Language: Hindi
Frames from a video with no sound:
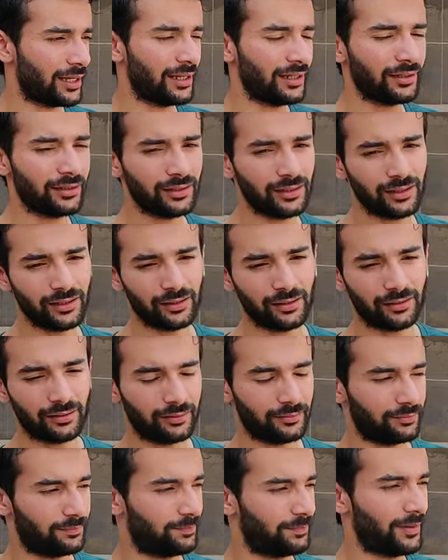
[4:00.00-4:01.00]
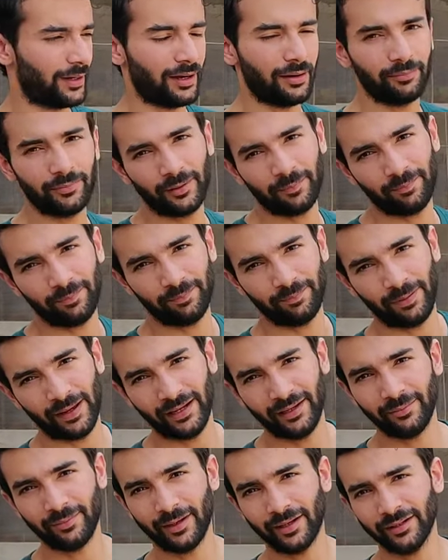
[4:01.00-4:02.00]
क्या है कि हमने
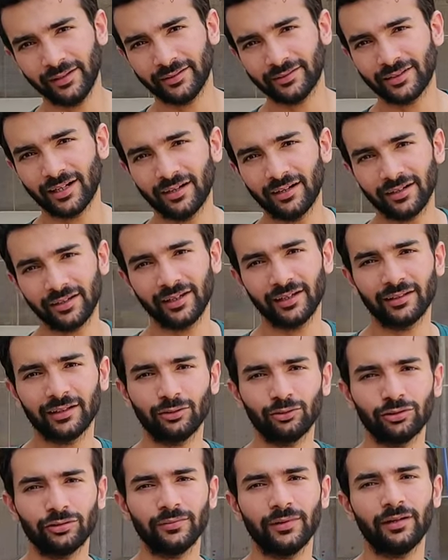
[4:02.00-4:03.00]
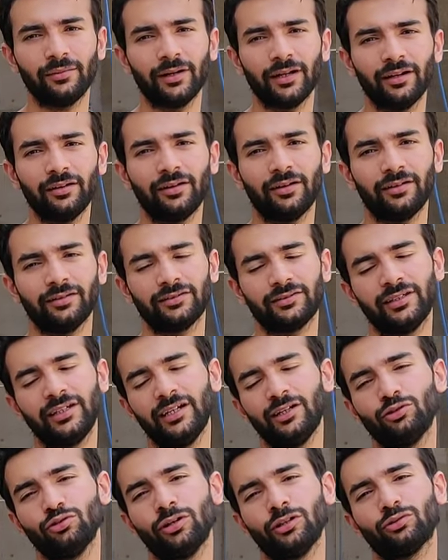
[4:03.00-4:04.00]
पहले बार स्टार्ट किया था तो इसमें हमारा
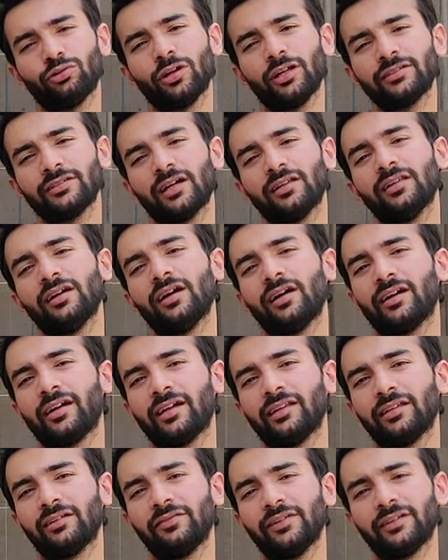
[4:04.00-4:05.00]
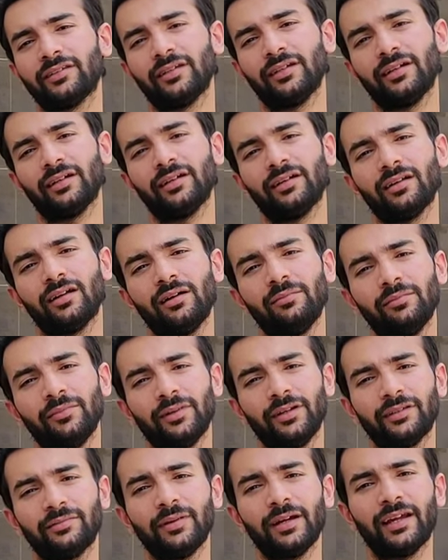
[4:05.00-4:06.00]
सीड जो है थोड़ा ज़्यादा आ गया था वैसे अगर हम
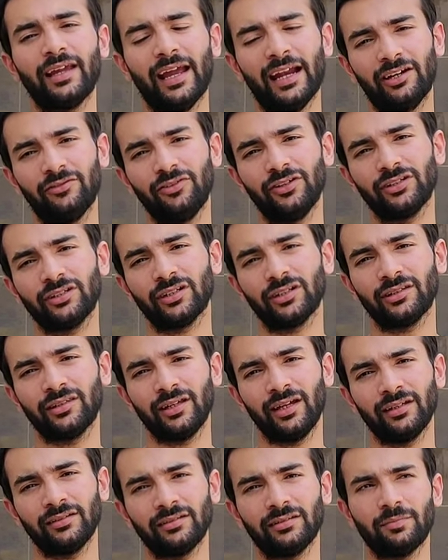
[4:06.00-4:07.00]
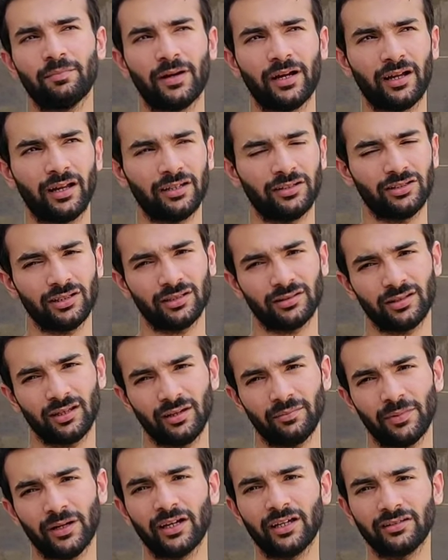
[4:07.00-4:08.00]
इसमें कैटफिश करते हैं जैसे पंगेशियस
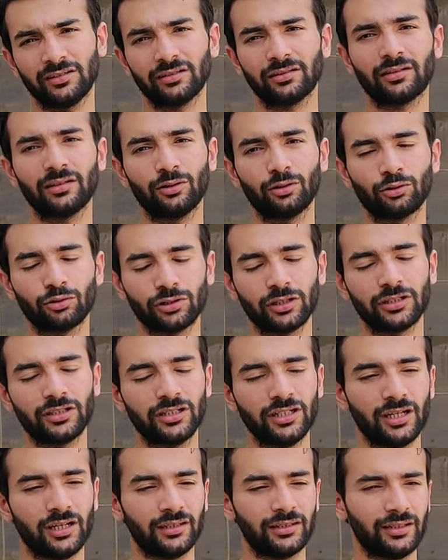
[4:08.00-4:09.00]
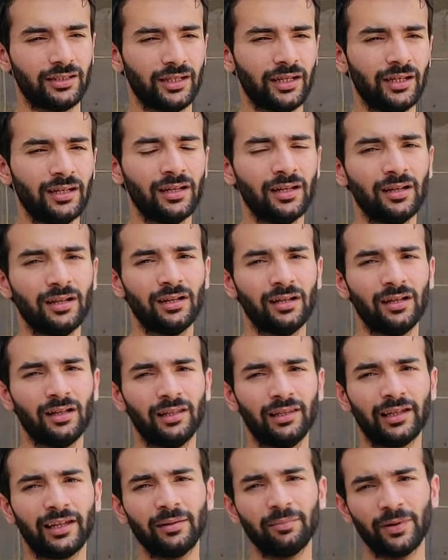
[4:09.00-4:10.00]
है पंगेशियस की ग्रोथ अच्छी आती है
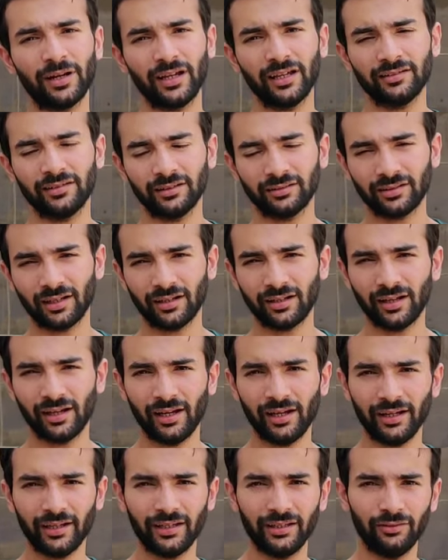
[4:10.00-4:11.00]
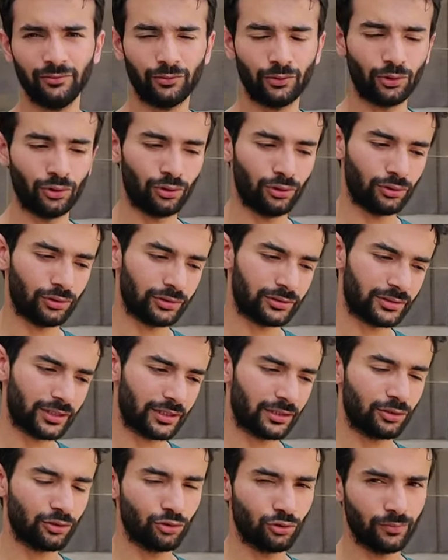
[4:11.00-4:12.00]
लेकिन पंगेशियस का क्या है कि वो
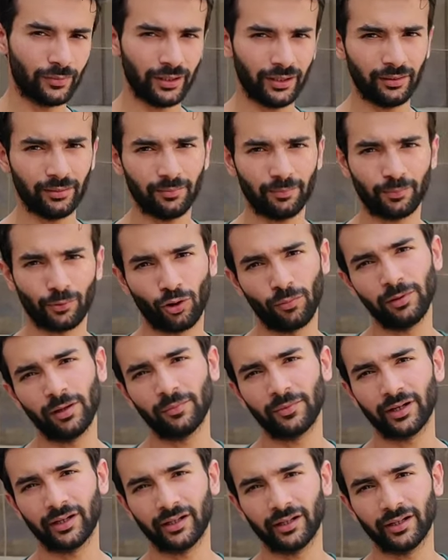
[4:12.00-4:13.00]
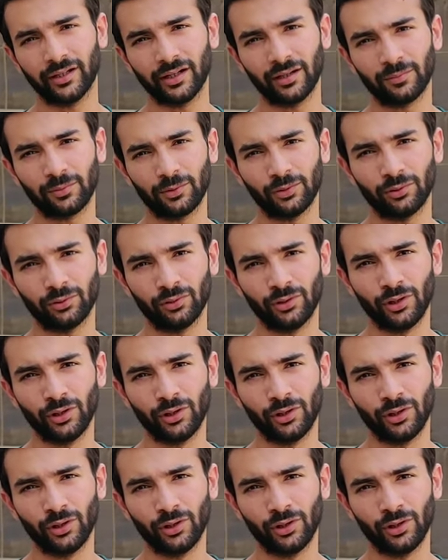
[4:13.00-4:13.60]
सर्दियों में प्रॉब्लम करेगी आपको